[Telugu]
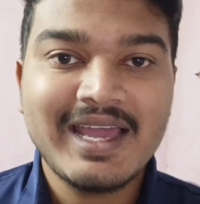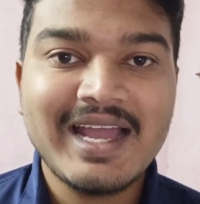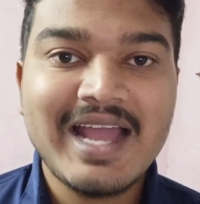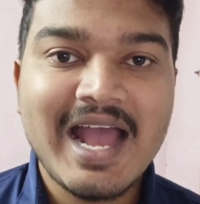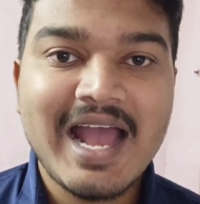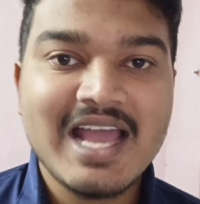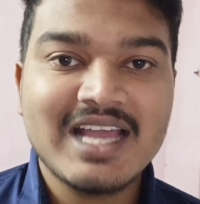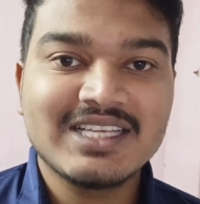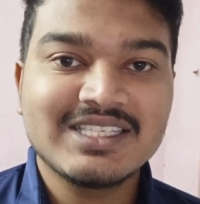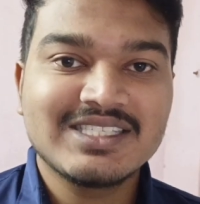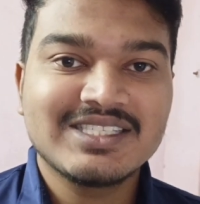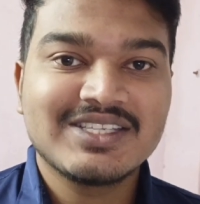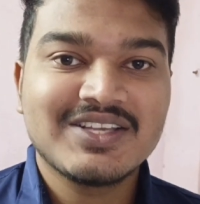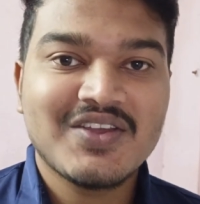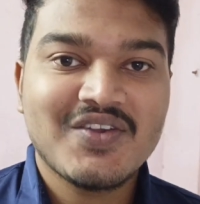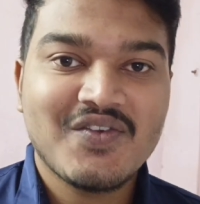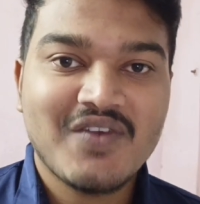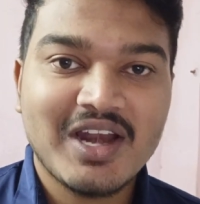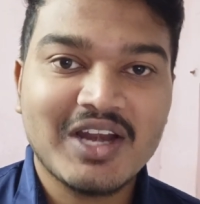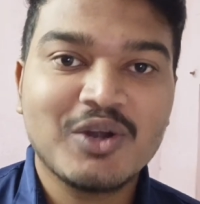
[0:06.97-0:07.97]
హే గాయస్
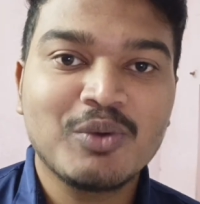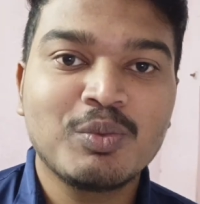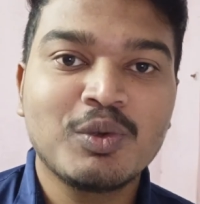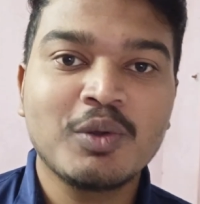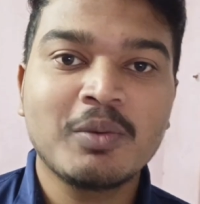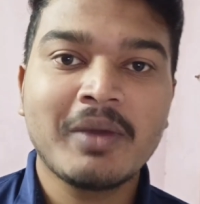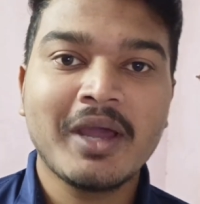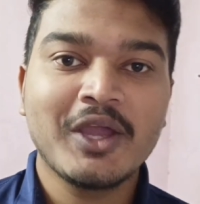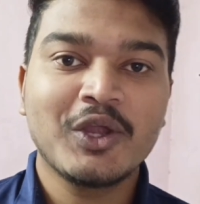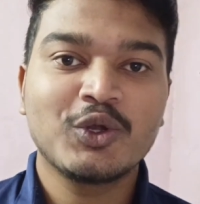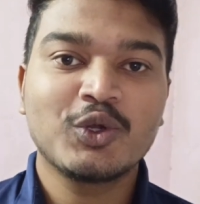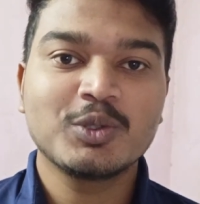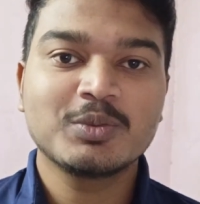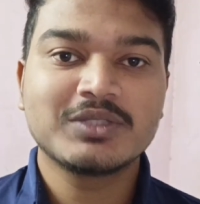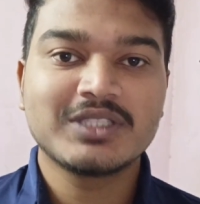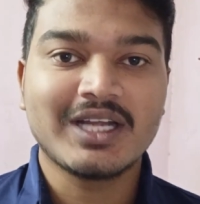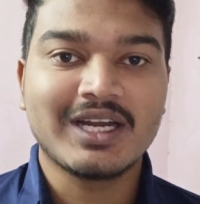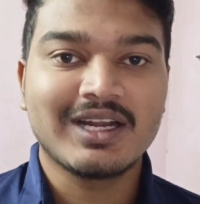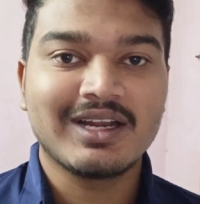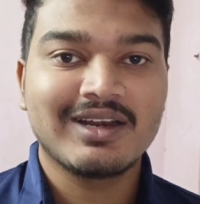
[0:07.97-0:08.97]
వెల్కమ్ టు మై యూట్యూబ్
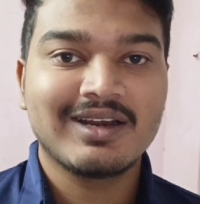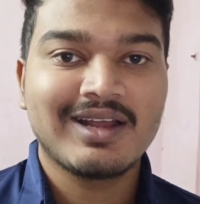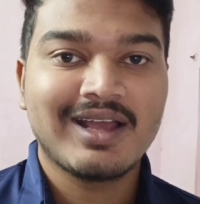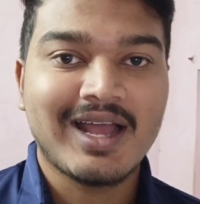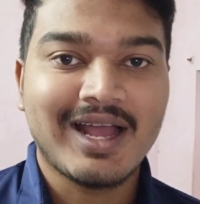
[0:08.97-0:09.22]
ఛానల్